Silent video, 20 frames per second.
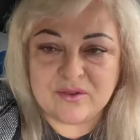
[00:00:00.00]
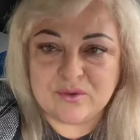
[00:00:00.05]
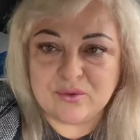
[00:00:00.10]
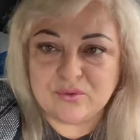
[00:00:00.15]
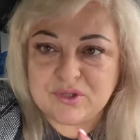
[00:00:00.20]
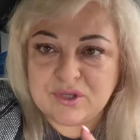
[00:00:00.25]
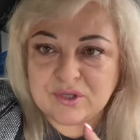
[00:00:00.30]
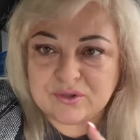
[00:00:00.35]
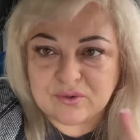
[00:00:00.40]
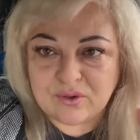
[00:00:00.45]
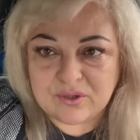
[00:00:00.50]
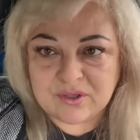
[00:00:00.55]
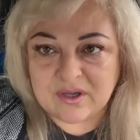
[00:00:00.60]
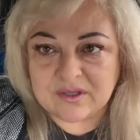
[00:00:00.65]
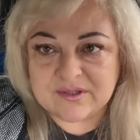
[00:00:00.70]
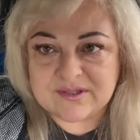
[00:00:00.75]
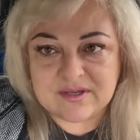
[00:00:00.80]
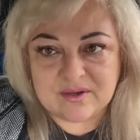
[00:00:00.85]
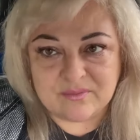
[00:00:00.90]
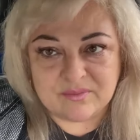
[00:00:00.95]
И тут не
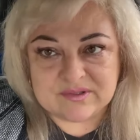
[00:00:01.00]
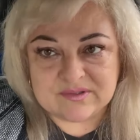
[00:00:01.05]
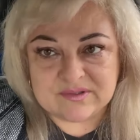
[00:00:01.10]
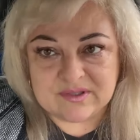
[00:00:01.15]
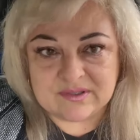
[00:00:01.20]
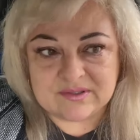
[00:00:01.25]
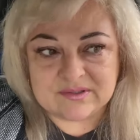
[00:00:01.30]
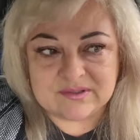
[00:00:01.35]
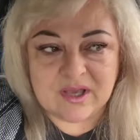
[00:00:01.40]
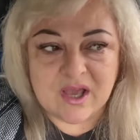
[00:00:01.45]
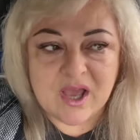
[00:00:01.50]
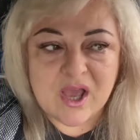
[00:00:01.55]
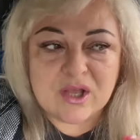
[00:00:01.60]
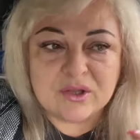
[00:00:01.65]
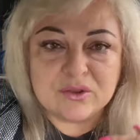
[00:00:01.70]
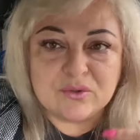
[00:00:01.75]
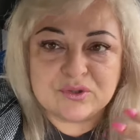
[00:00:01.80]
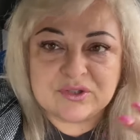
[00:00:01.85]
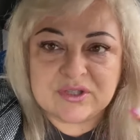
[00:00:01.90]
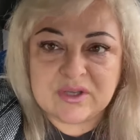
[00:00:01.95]
только тема секса,
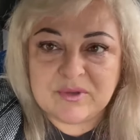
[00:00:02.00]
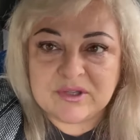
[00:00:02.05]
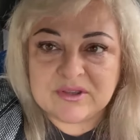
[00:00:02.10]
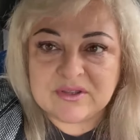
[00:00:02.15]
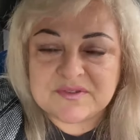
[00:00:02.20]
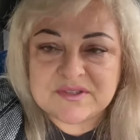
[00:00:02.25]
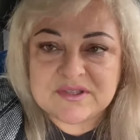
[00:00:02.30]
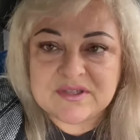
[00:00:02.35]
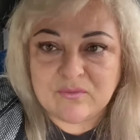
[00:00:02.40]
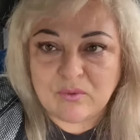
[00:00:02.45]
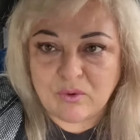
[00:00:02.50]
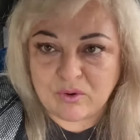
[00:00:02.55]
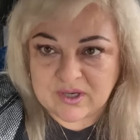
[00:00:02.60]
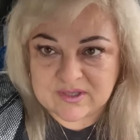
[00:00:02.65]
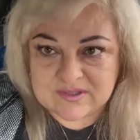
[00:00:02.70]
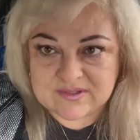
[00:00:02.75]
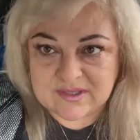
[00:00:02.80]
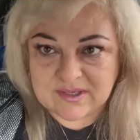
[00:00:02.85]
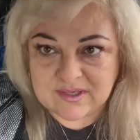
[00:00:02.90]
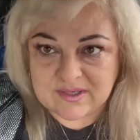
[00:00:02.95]
тут именно всего
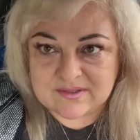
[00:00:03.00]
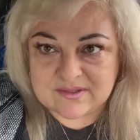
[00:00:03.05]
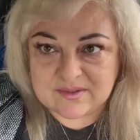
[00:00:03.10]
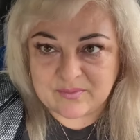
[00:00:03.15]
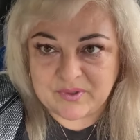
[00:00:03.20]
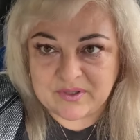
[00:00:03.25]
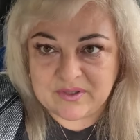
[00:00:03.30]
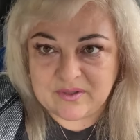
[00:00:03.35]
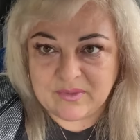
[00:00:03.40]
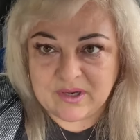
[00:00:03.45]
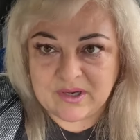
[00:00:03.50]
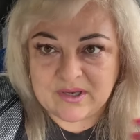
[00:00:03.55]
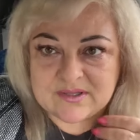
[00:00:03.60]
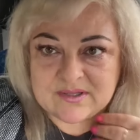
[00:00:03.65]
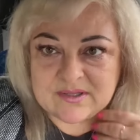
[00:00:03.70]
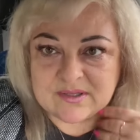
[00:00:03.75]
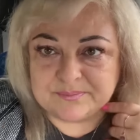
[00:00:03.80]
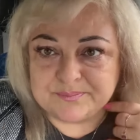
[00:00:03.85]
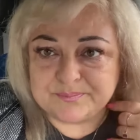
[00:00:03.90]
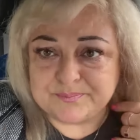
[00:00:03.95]
касается,
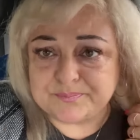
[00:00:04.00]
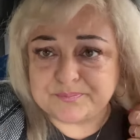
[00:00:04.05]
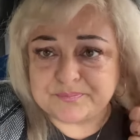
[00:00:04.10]
понимаете?